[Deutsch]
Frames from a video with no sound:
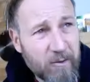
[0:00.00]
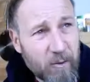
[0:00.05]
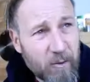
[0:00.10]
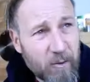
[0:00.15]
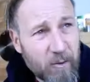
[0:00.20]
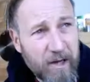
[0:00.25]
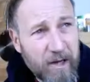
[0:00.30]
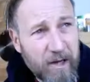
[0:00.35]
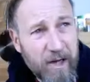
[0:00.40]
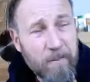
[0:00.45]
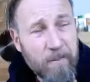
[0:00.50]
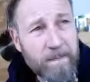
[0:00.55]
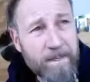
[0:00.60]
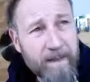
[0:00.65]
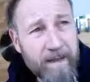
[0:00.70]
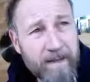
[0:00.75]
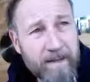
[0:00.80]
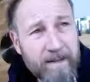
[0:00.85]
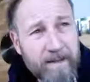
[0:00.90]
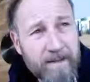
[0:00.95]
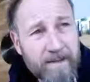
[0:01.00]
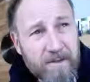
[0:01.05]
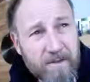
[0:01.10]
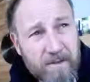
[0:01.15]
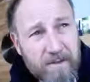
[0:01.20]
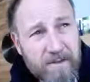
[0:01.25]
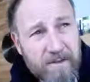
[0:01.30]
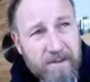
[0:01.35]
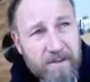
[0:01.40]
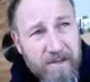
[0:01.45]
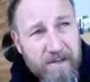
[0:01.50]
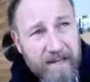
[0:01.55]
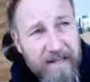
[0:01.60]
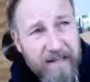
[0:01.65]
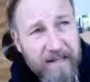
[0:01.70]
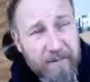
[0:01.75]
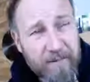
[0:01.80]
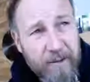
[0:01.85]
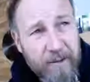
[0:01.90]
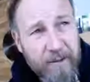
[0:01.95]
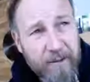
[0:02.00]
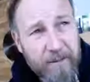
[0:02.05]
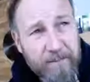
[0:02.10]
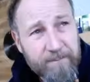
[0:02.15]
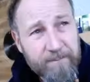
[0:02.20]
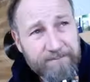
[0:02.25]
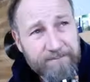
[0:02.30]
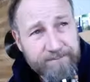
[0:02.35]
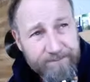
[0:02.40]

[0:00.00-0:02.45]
Okay, soll so sein der noch.